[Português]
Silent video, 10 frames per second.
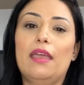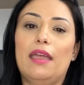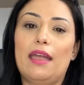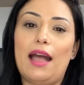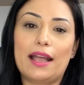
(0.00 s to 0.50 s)

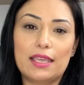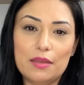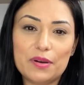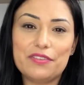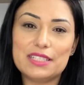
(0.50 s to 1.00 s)
É,
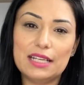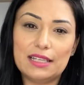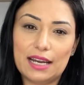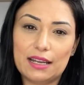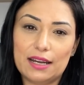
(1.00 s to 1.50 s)
aqui, para fazer a
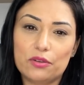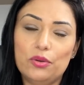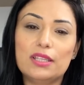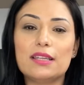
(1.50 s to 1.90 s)
entrega gratuita,